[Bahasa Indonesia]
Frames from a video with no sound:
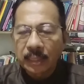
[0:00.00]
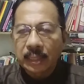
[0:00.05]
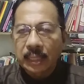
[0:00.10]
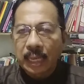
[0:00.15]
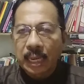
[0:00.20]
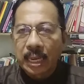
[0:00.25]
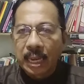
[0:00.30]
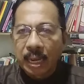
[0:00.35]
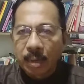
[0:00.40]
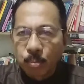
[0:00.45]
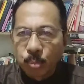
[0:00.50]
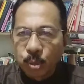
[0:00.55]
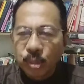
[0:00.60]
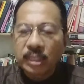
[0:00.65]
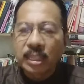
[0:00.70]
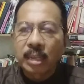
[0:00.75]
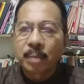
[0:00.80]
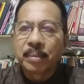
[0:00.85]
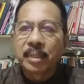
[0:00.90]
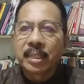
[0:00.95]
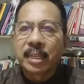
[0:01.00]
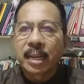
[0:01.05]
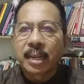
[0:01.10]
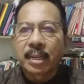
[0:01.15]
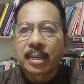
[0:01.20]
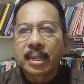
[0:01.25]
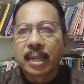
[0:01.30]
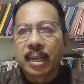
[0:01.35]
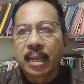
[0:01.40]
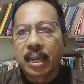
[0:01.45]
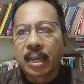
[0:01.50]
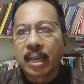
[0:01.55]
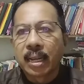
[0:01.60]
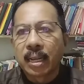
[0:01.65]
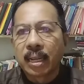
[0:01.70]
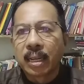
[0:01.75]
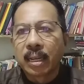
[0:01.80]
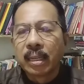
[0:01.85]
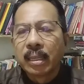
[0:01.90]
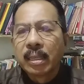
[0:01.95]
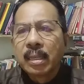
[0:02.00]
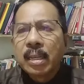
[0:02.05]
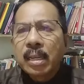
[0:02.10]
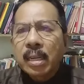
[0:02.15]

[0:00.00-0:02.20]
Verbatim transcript: Saya Bustami Narda